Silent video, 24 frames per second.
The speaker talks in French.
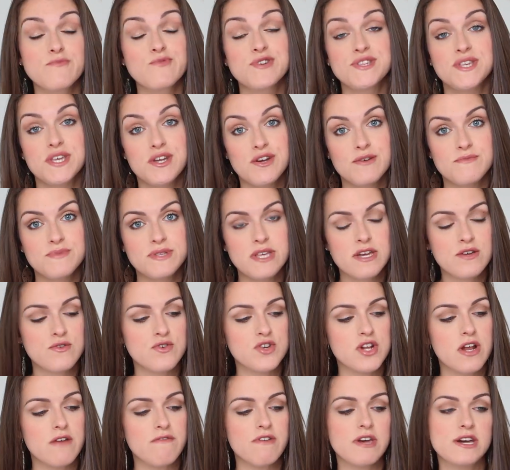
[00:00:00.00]
moi c'est comme ça
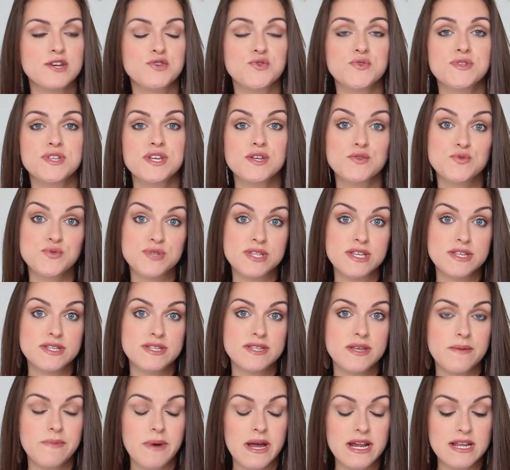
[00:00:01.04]
que je l'avais acheté donc
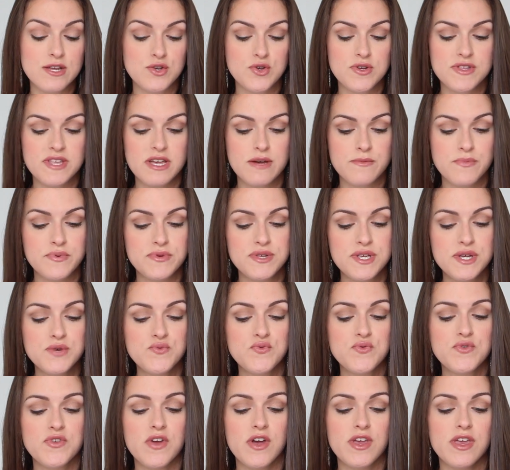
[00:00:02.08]
n'hésitez pas à les jeter un petit
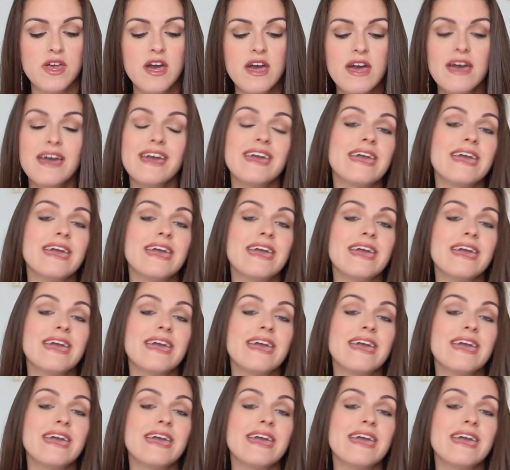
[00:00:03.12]
coup d'œil.